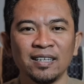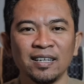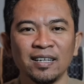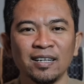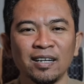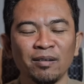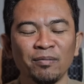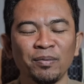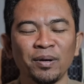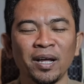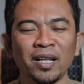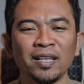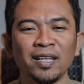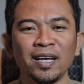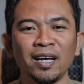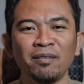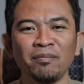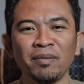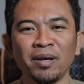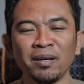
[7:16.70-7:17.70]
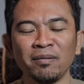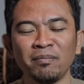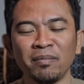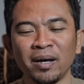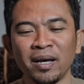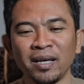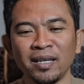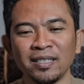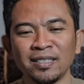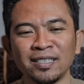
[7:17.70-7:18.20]
Dan perhatikan
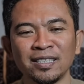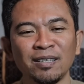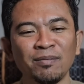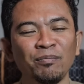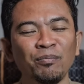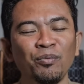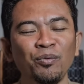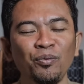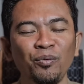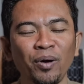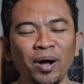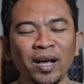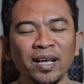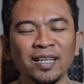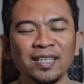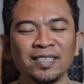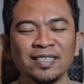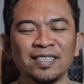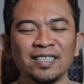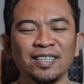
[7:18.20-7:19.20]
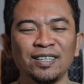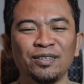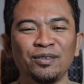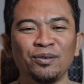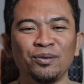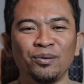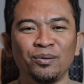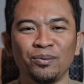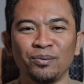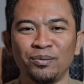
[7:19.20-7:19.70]
baik-baik semua isi
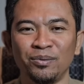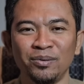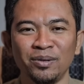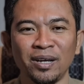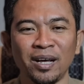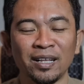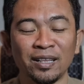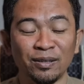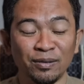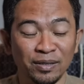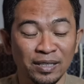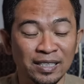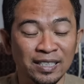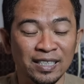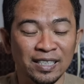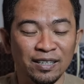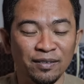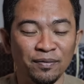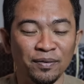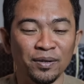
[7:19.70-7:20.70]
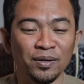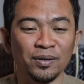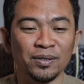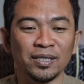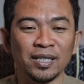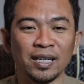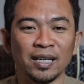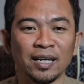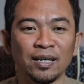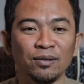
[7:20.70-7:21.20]
itu atau isi di video
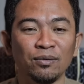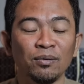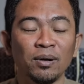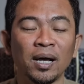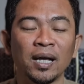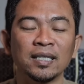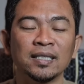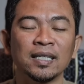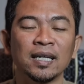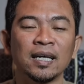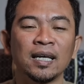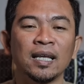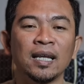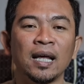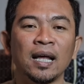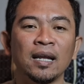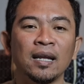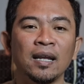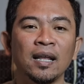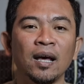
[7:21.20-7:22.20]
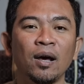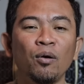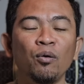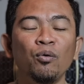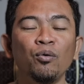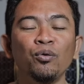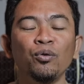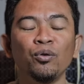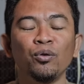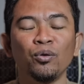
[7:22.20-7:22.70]
saya itu ngajakin Anda
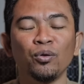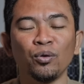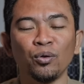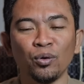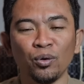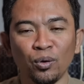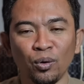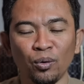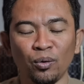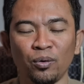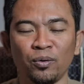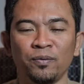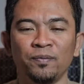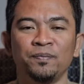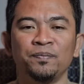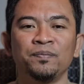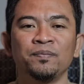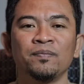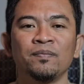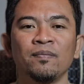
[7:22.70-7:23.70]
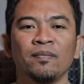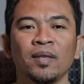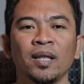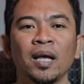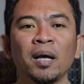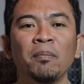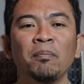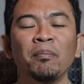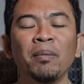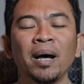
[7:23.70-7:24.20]
untuk
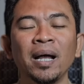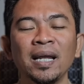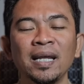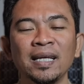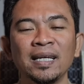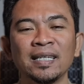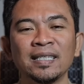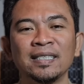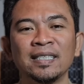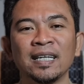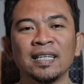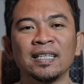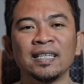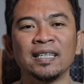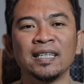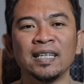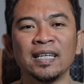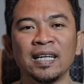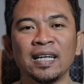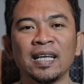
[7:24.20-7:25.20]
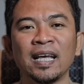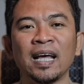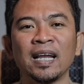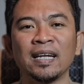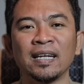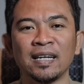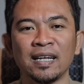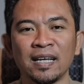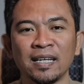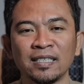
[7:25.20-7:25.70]
kembali ke jati diri
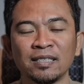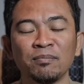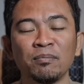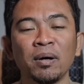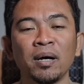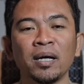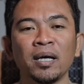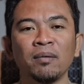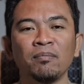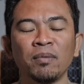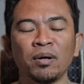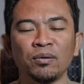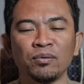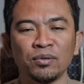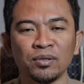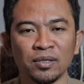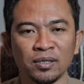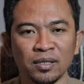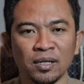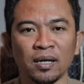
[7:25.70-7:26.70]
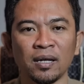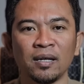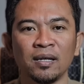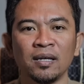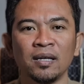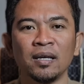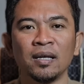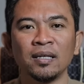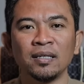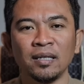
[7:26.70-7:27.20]
Anda sebagai manusia.
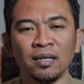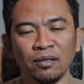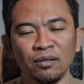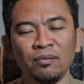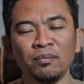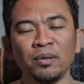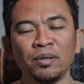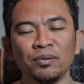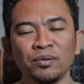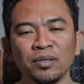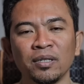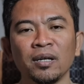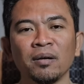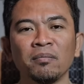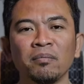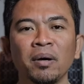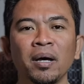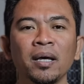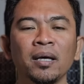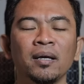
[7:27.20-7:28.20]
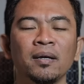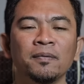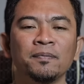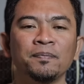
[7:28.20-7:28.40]
Yaitu manusia yang baik.